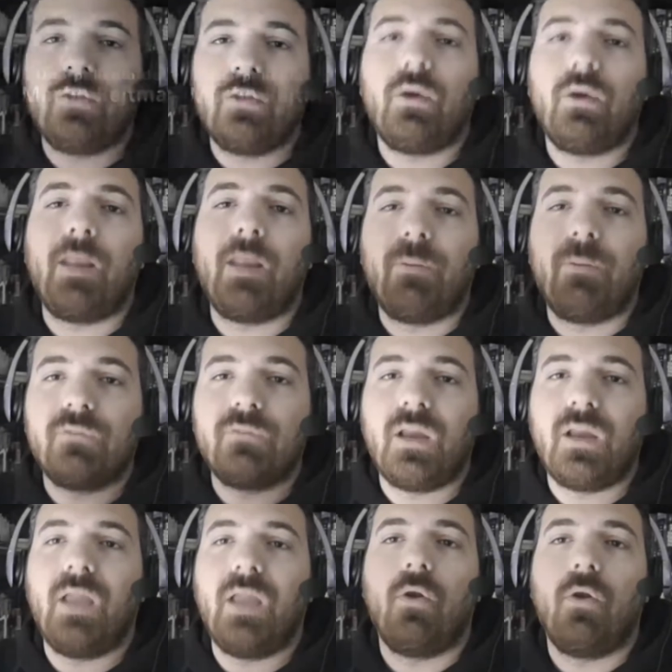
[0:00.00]
todas las
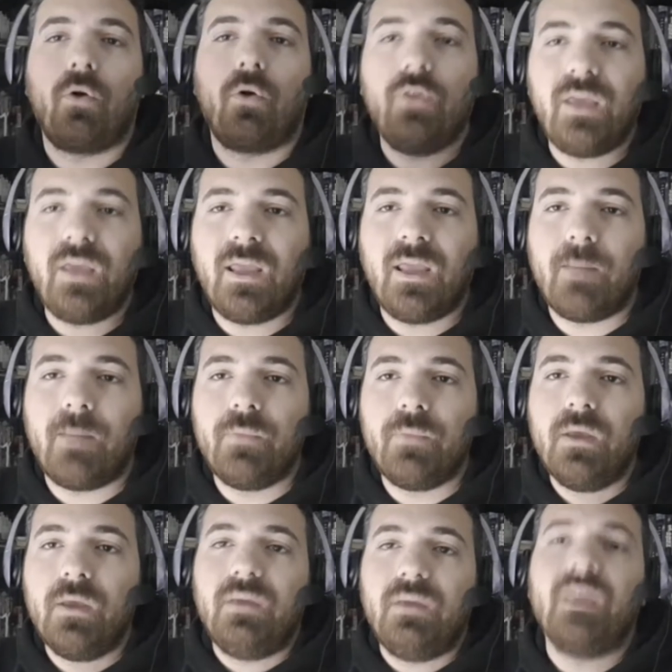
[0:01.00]
personas que lo rodean,
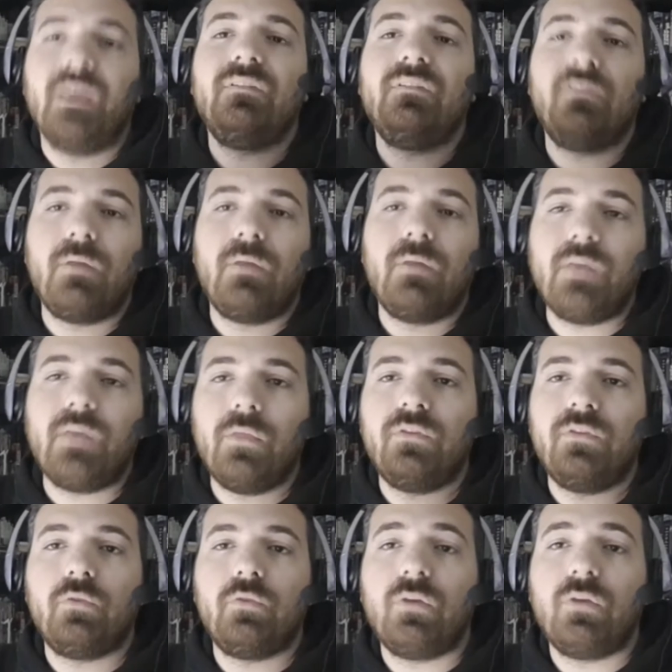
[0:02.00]
y así se van dando
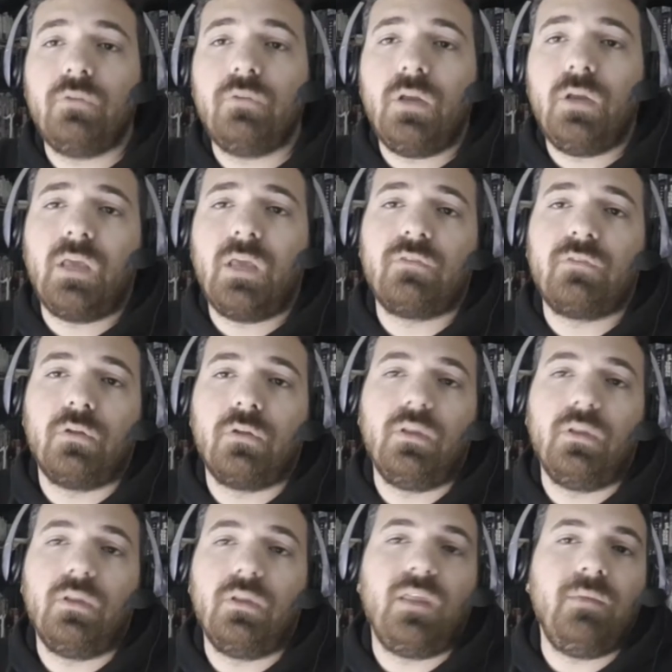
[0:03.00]
situaciones que son
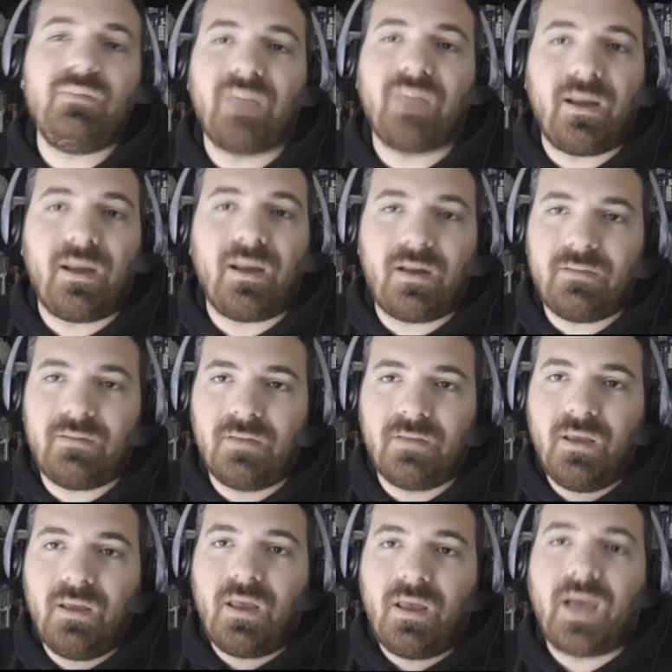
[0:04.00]
desde bizarras
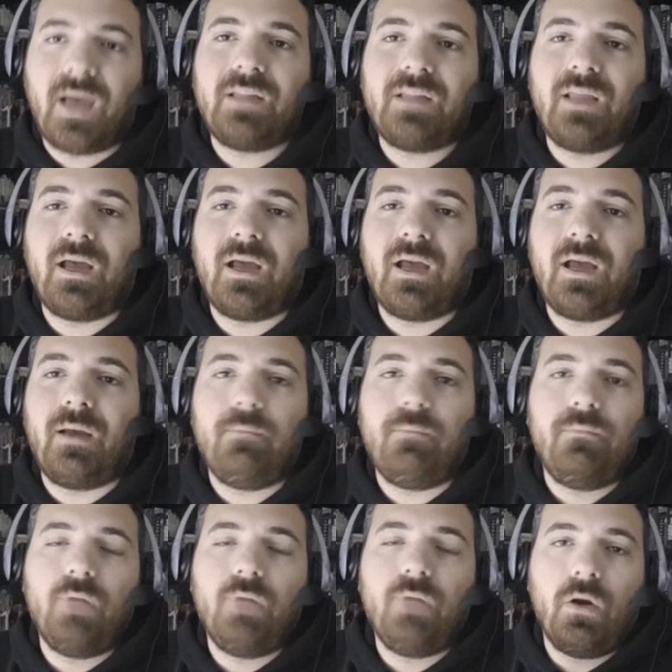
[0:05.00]
hasta,
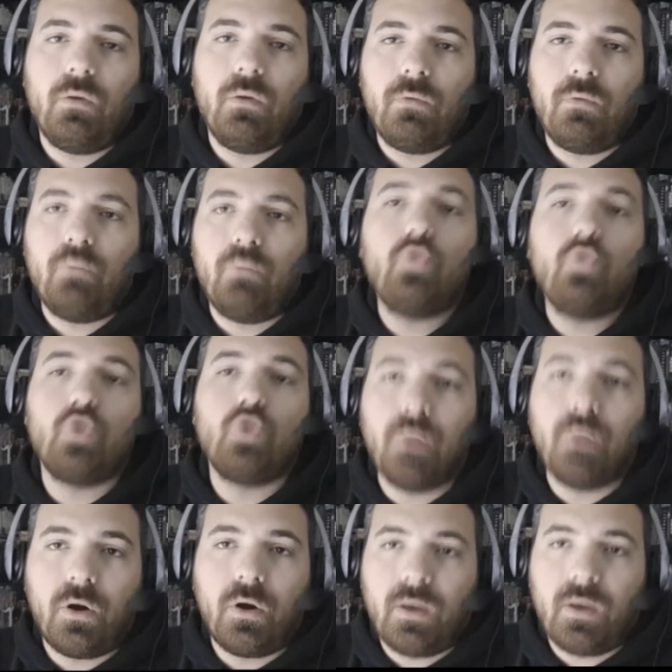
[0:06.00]
bueno, mucho
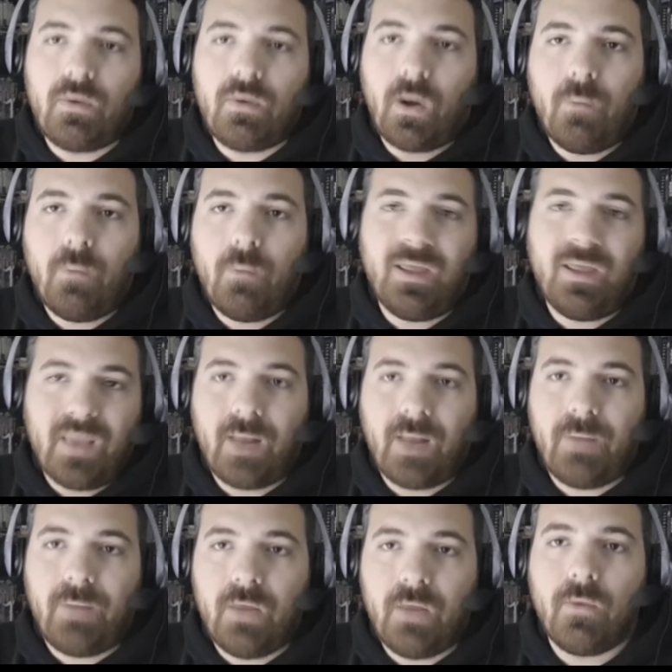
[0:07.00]
humor, es una comedia la
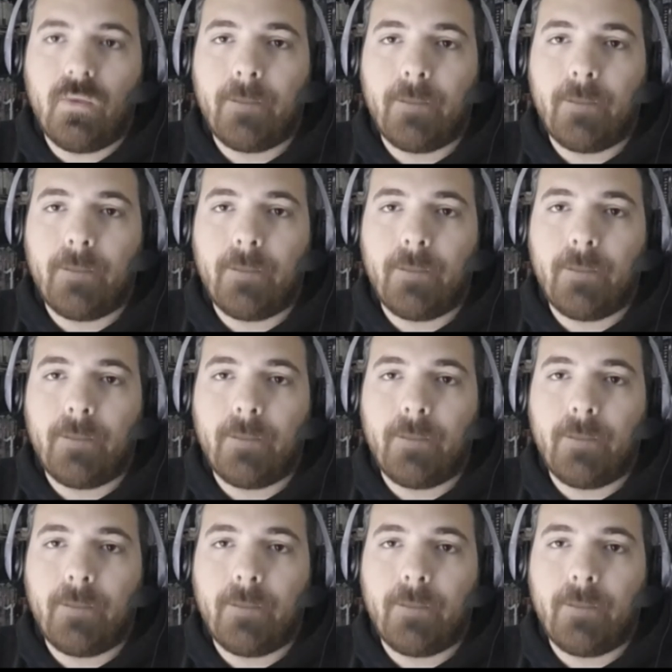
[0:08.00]
película.